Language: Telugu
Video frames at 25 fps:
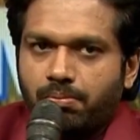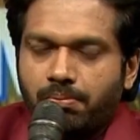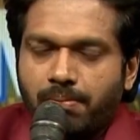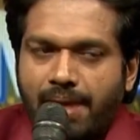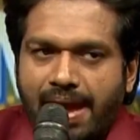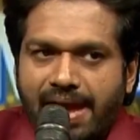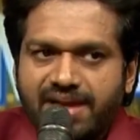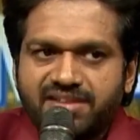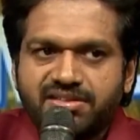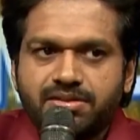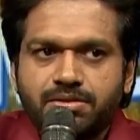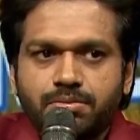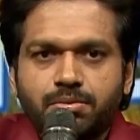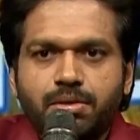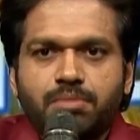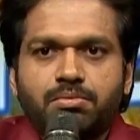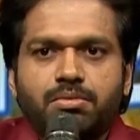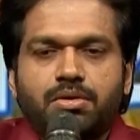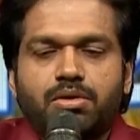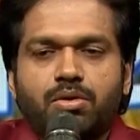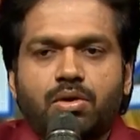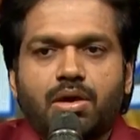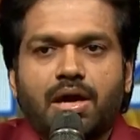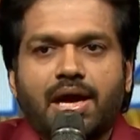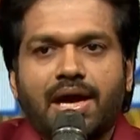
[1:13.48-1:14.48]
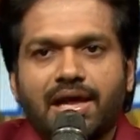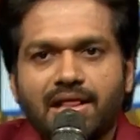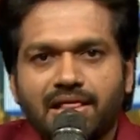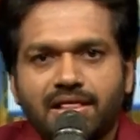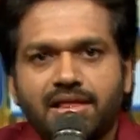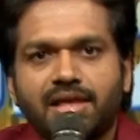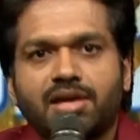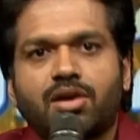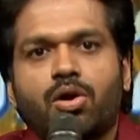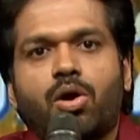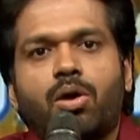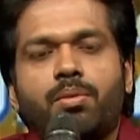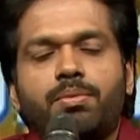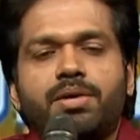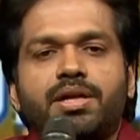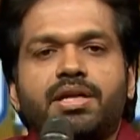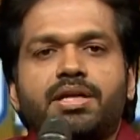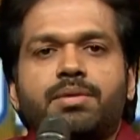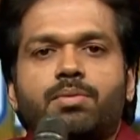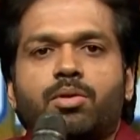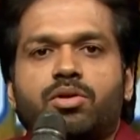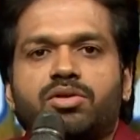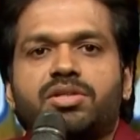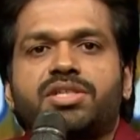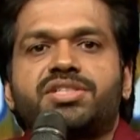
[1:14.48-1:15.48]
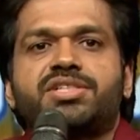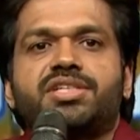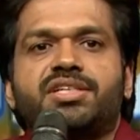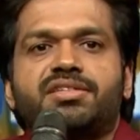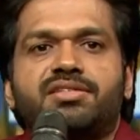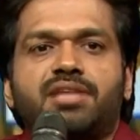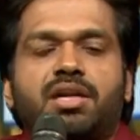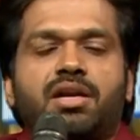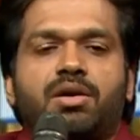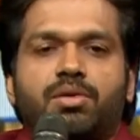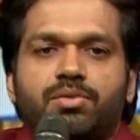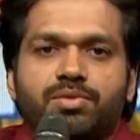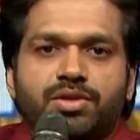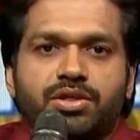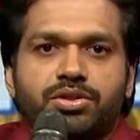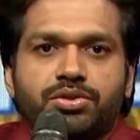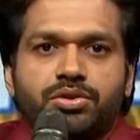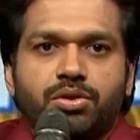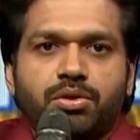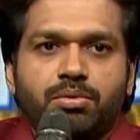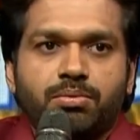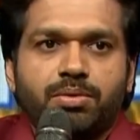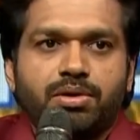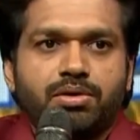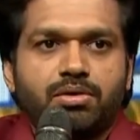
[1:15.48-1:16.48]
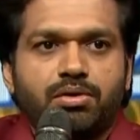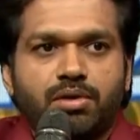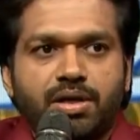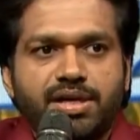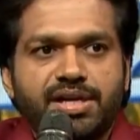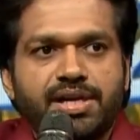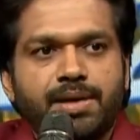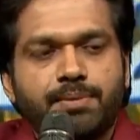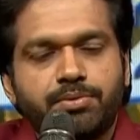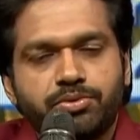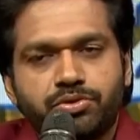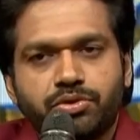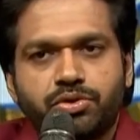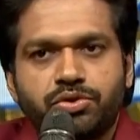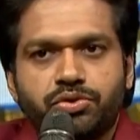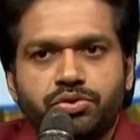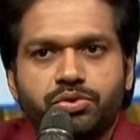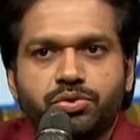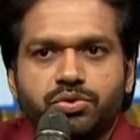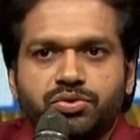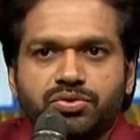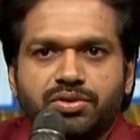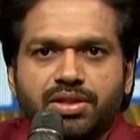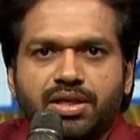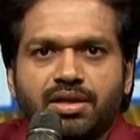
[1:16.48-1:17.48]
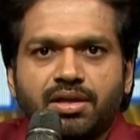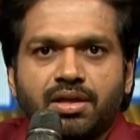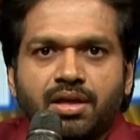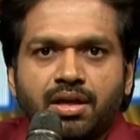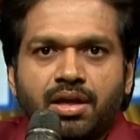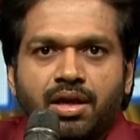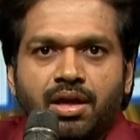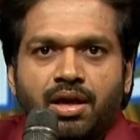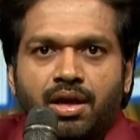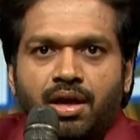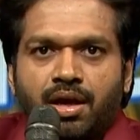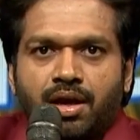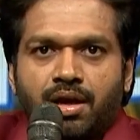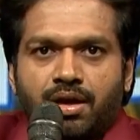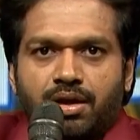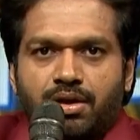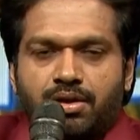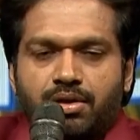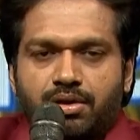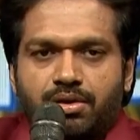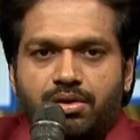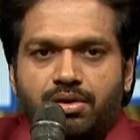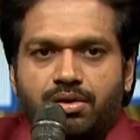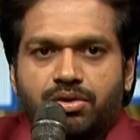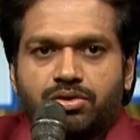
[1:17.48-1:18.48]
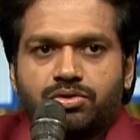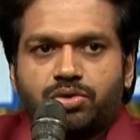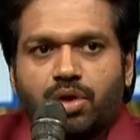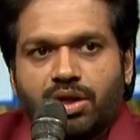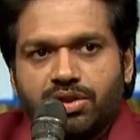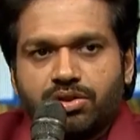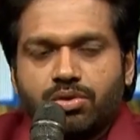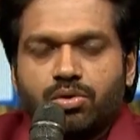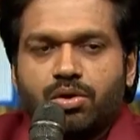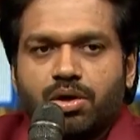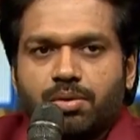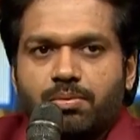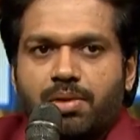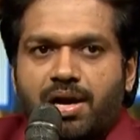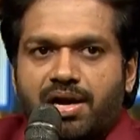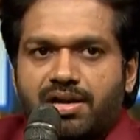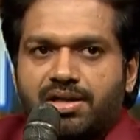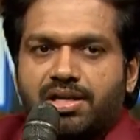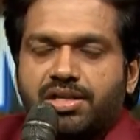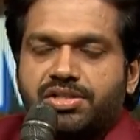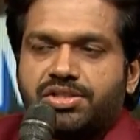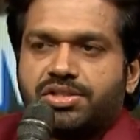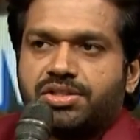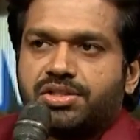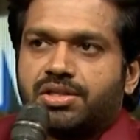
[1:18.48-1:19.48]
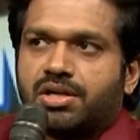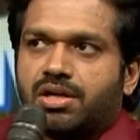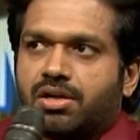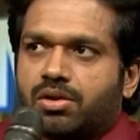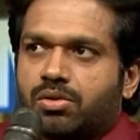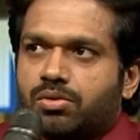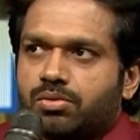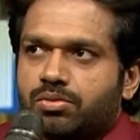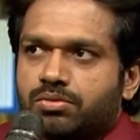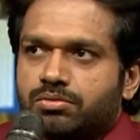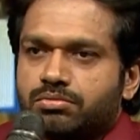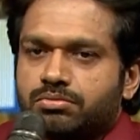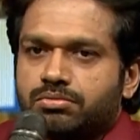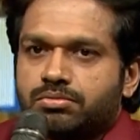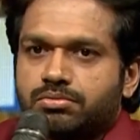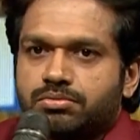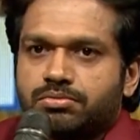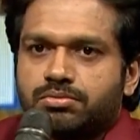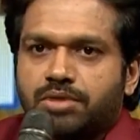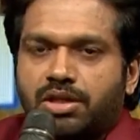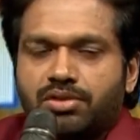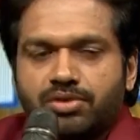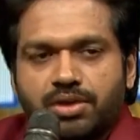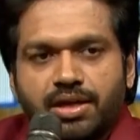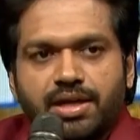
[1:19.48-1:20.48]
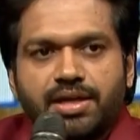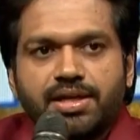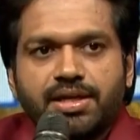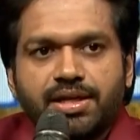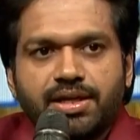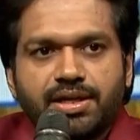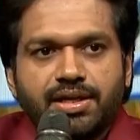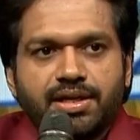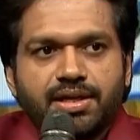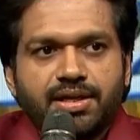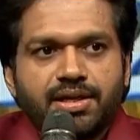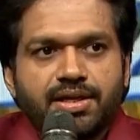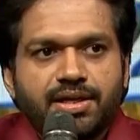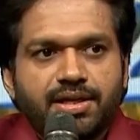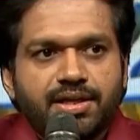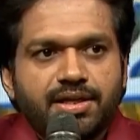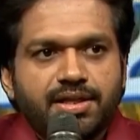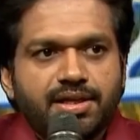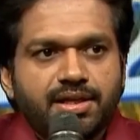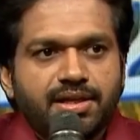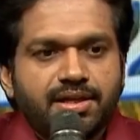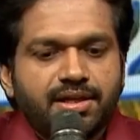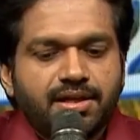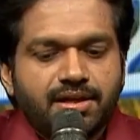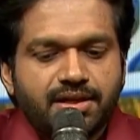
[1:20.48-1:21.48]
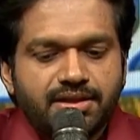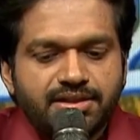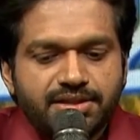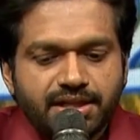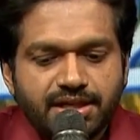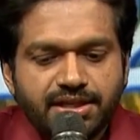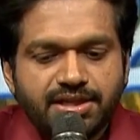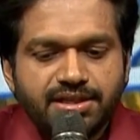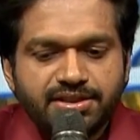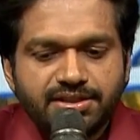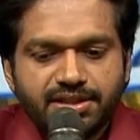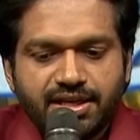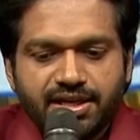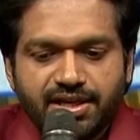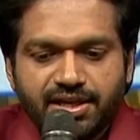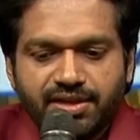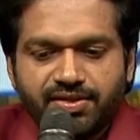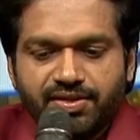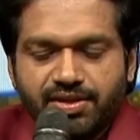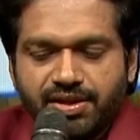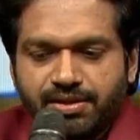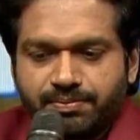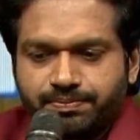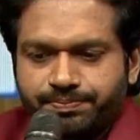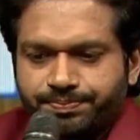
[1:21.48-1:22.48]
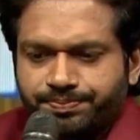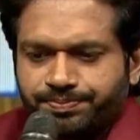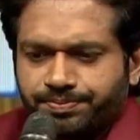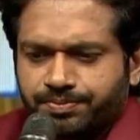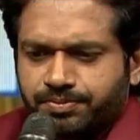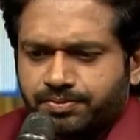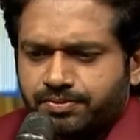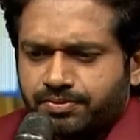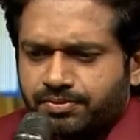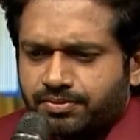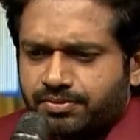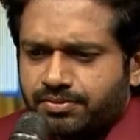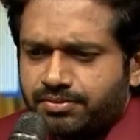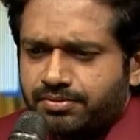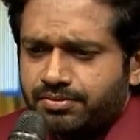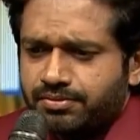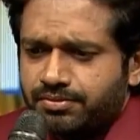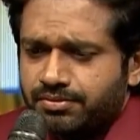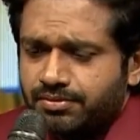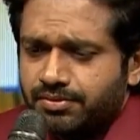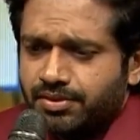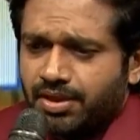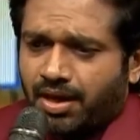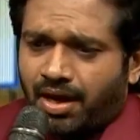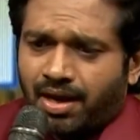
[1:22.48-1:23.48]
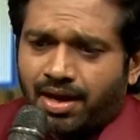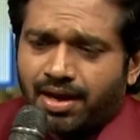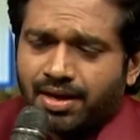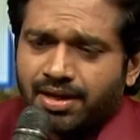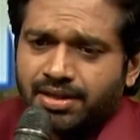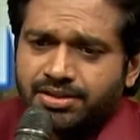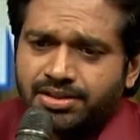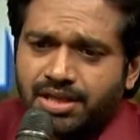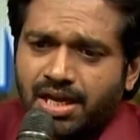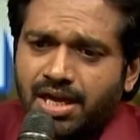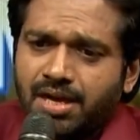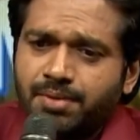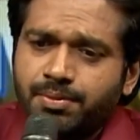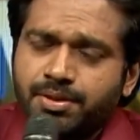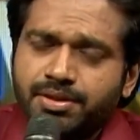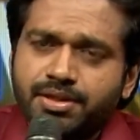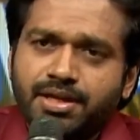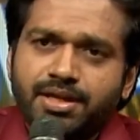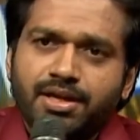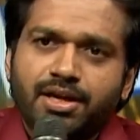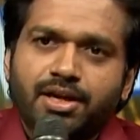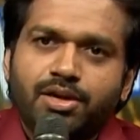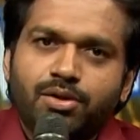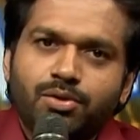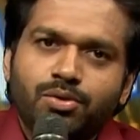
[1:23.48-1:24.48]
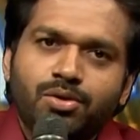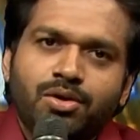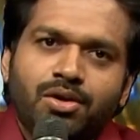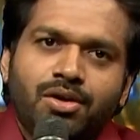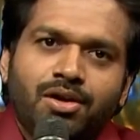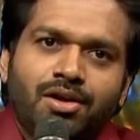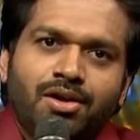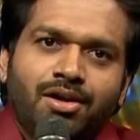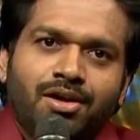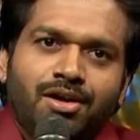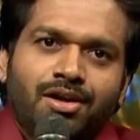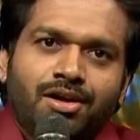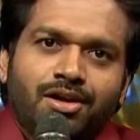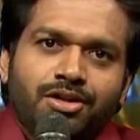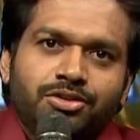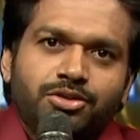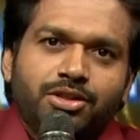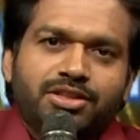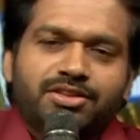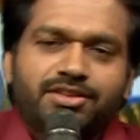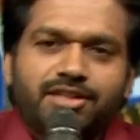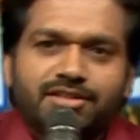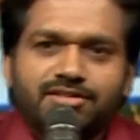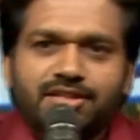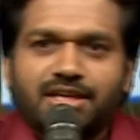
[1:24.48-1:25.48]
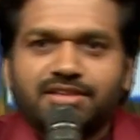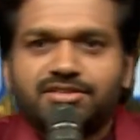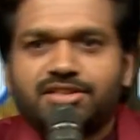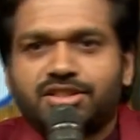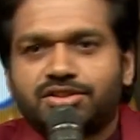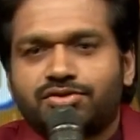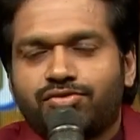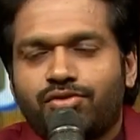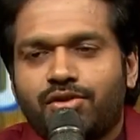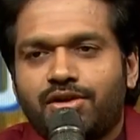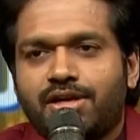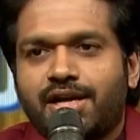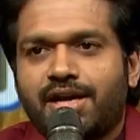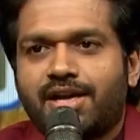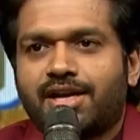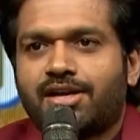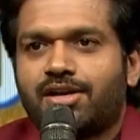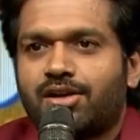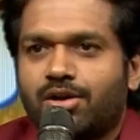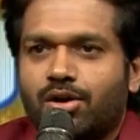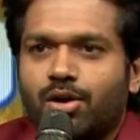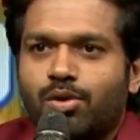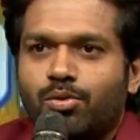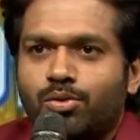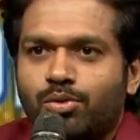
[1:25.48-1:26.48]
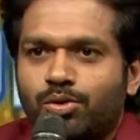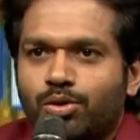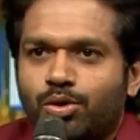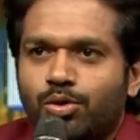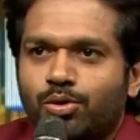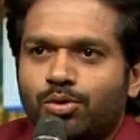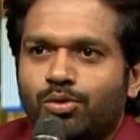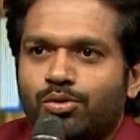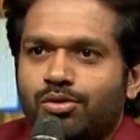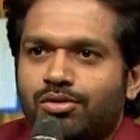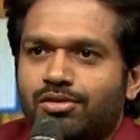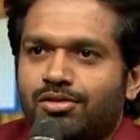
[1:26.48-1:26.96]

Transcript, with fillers: మ్యాక్సిమం ఒక హెల్దీ కామెడీని ప్రొజెక్ట్ చేసేలా ఉంది ఈ షో మీరు అన్ని ఎపిసోడ్స్ చూస్తే సో అది కూడా బాగా నచ్చింది నాకు అందుకని ఇది చేయటం జరిగింది అలాగే చాలామంది అడిగారు సో ఇంత సక్సెస్ఫుల్ డైరెక్టర్గా ఉంటూ